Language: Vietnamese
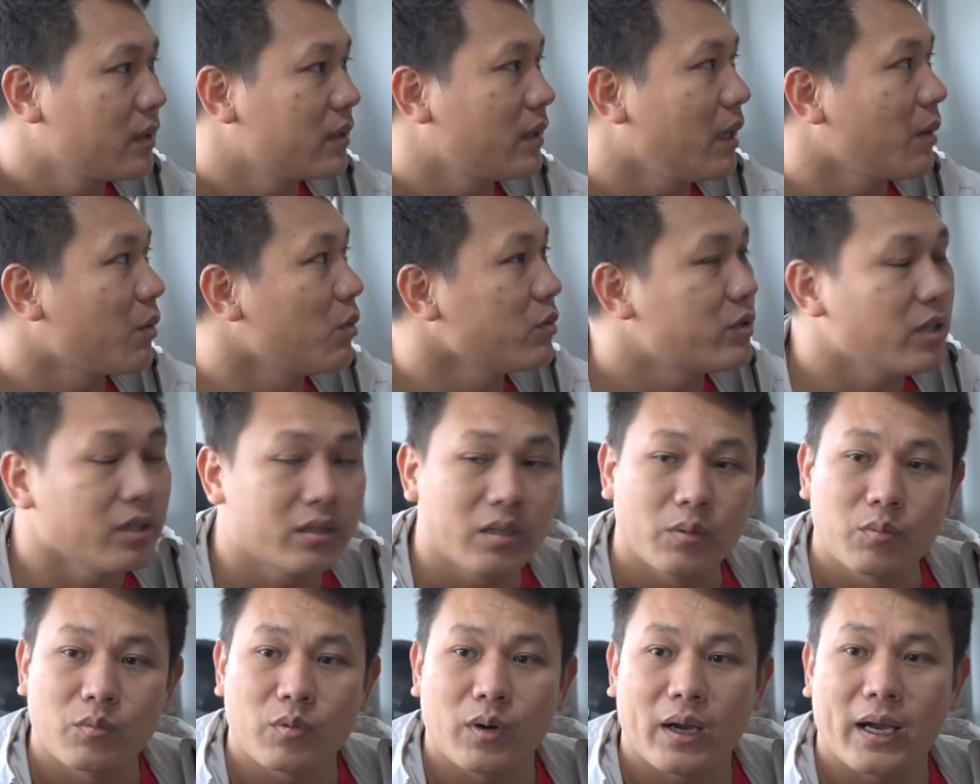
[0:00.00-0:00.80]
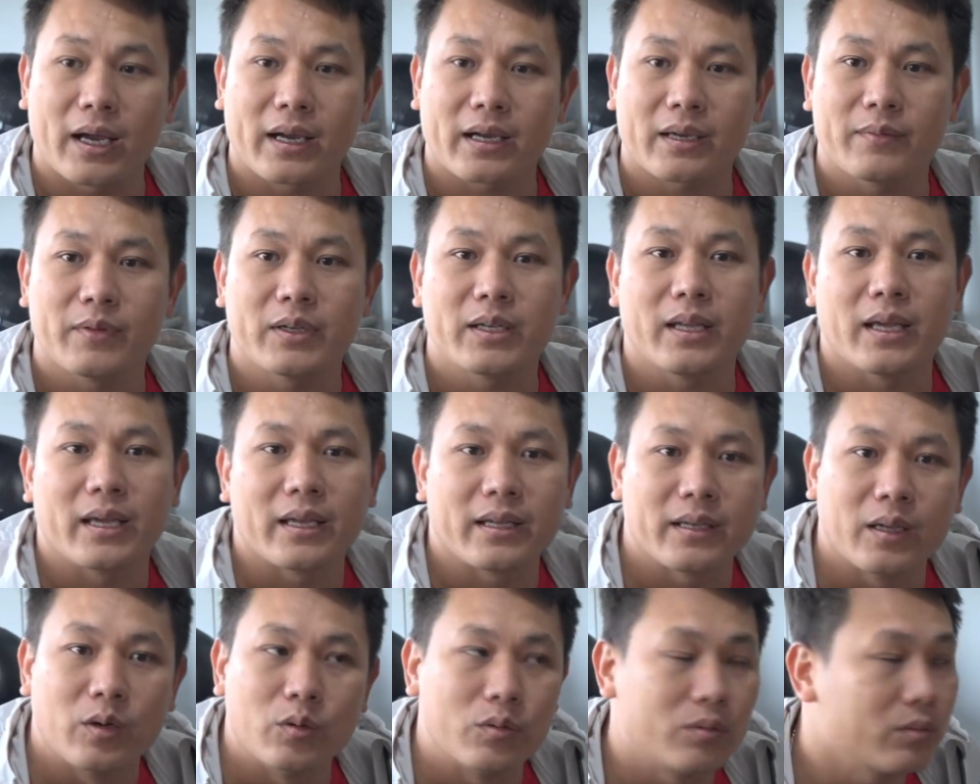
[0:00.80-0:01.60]
em cũng xin thông qua cái vấn
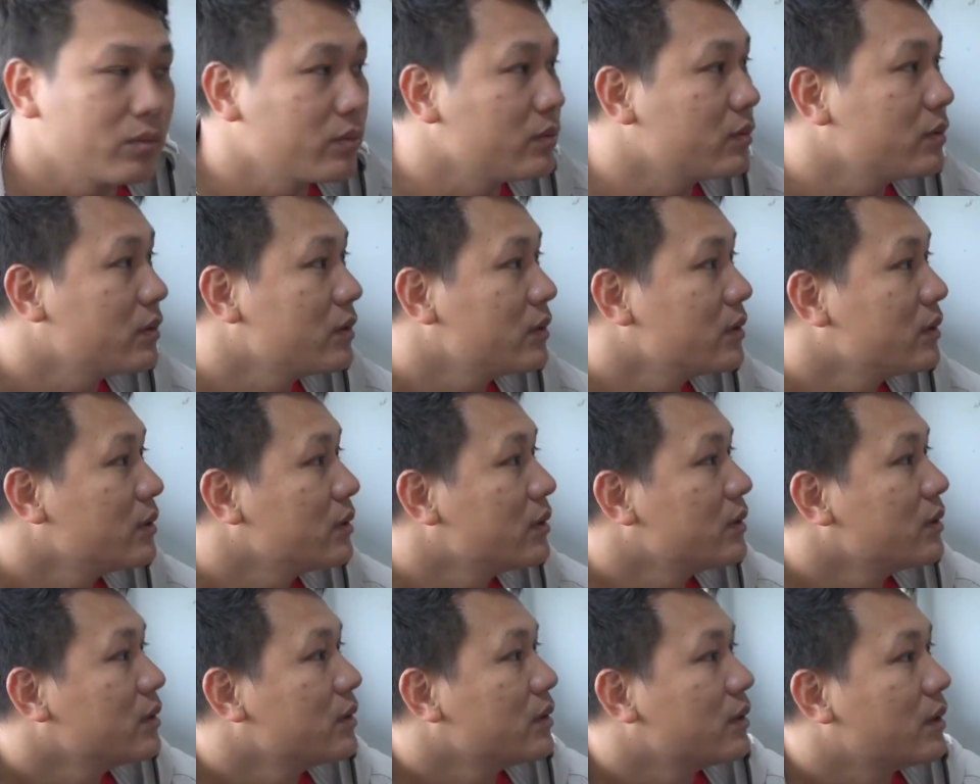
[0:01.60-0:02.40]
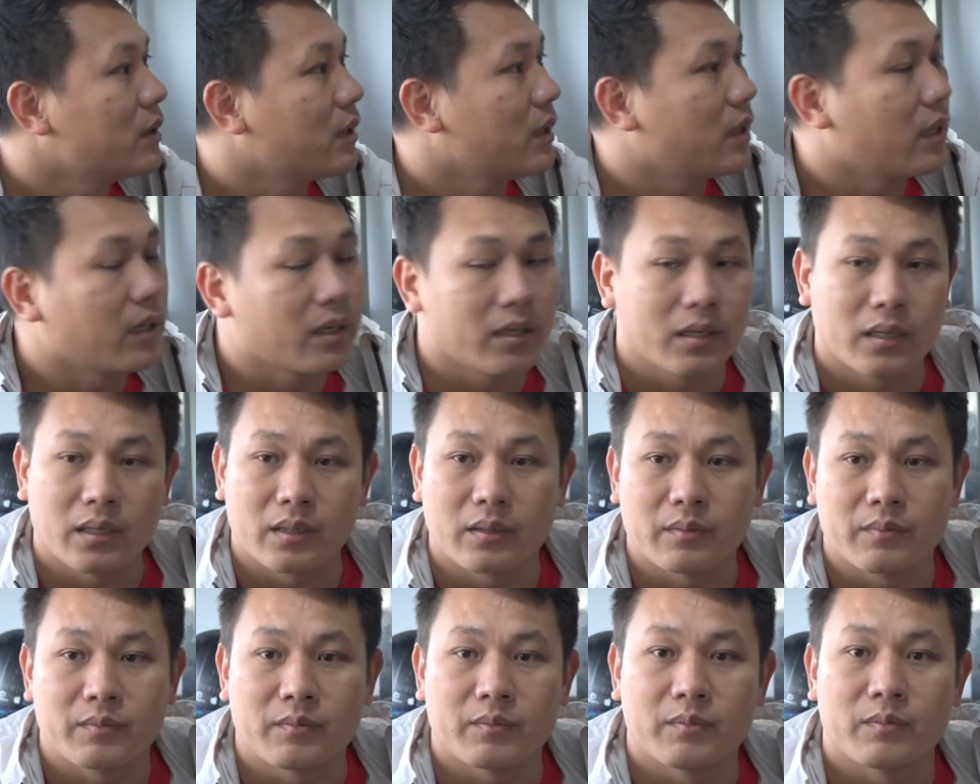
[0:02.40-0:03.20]
đề đâu
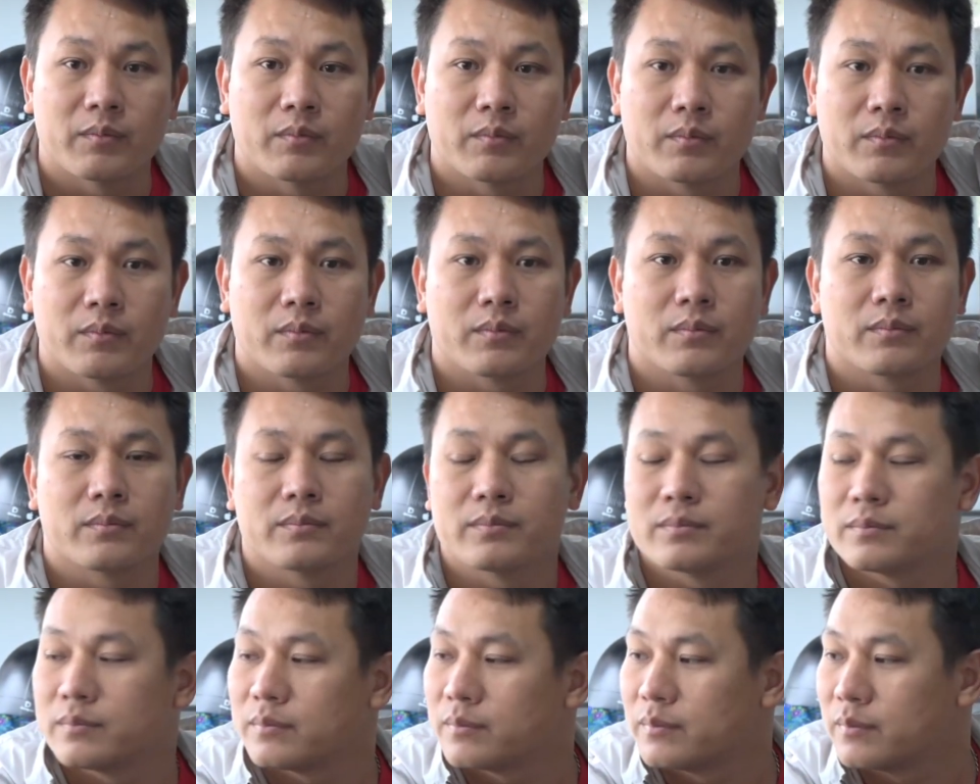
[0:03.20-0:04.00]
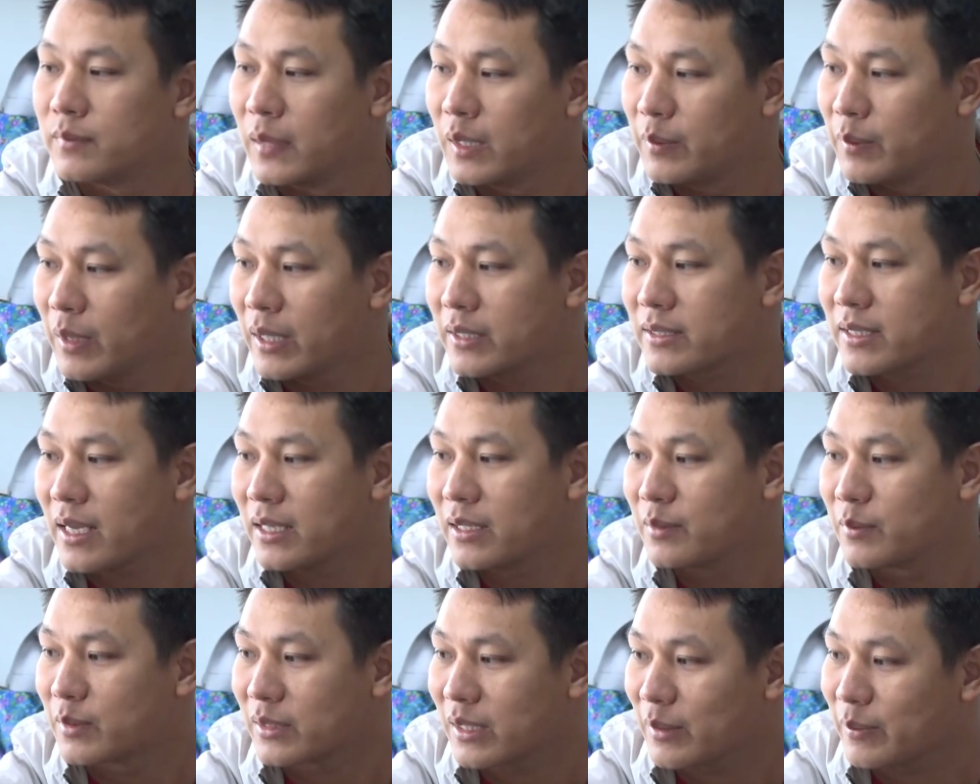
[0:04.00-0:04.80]
à, 13
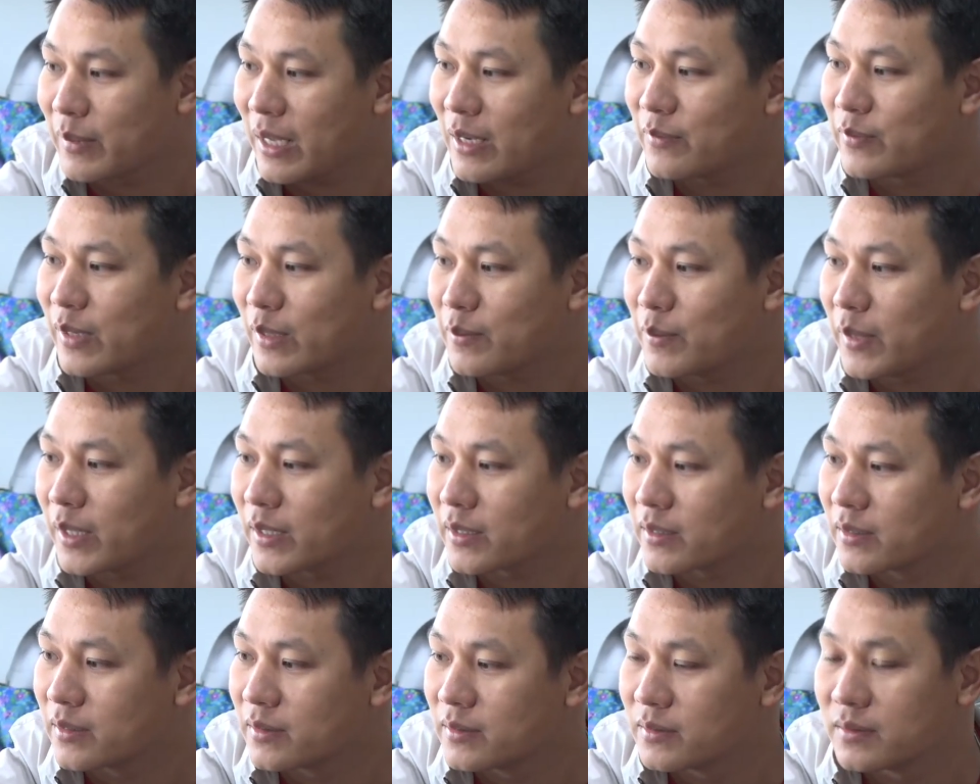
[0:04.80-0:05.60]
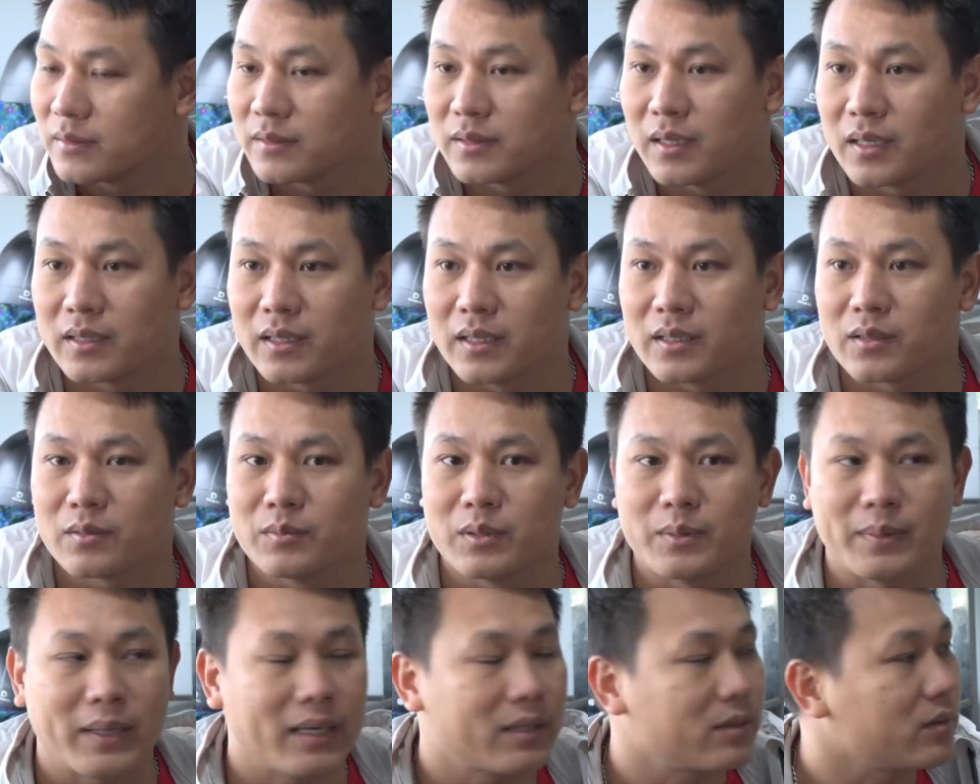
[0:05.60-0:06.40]
xã nhưng mà tam đa vắng mày ở đây có
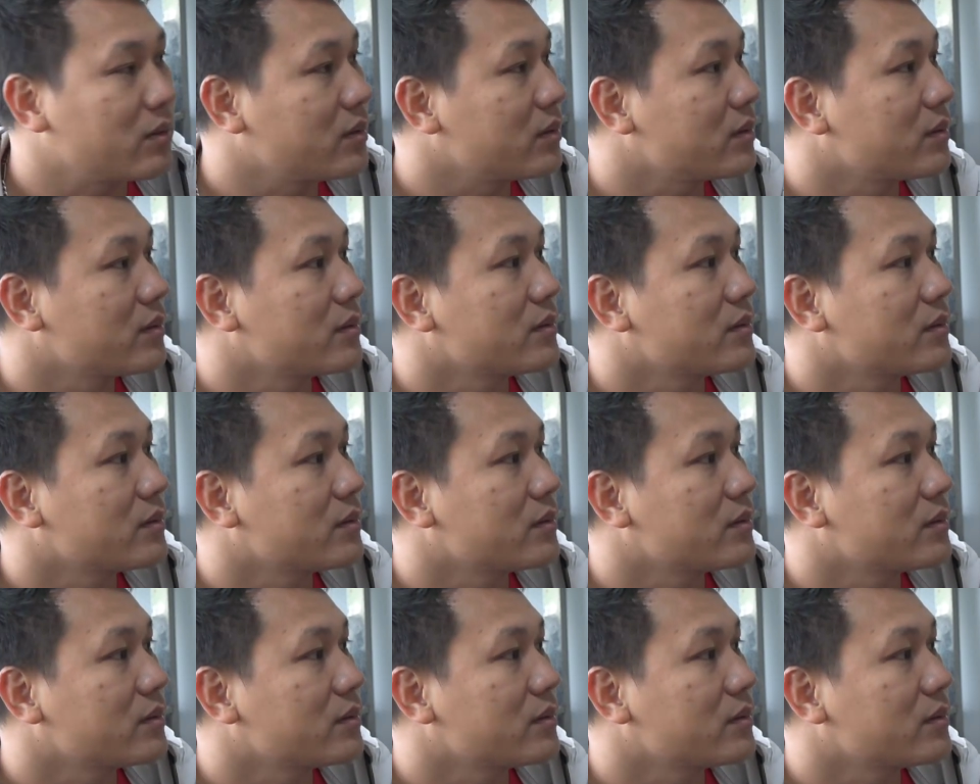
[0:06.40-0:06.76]
13 thôi